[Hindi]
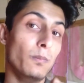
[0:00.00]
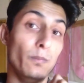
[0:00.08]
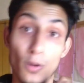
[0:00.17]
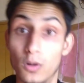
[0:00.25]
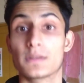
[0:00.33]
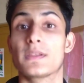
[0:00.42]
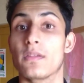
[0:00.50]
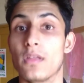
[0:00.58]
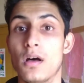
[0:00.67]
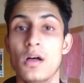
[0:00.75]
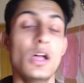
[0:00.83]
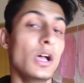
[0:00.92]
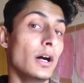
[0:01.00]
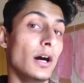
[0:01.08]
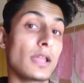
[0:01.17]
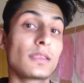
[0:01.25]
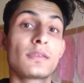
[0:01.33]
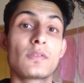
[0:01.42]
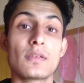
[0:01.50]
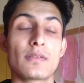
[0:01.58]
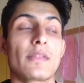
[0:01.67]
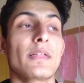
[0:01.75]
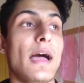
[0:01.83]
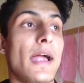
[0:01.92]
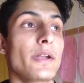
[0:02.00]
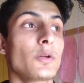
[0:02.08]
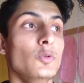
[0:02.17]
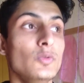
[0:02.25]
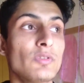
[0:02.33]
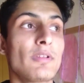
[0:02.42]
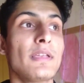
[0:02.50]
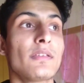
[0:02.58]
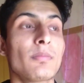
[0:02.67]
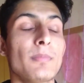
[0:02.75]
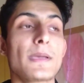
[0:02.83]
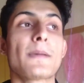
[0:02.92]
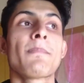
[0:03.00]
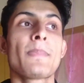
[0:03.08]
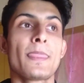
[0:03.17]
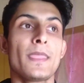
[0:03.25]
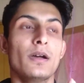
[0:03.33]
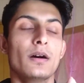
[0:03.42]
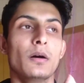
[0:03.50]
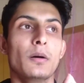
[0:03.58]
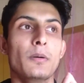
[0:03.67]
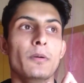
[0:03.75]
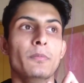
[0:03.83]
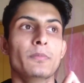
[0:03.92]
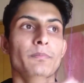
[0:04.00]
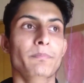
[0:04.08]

बहुत ज़्यादा हद से ज़्यादा एंड उस केस में uh,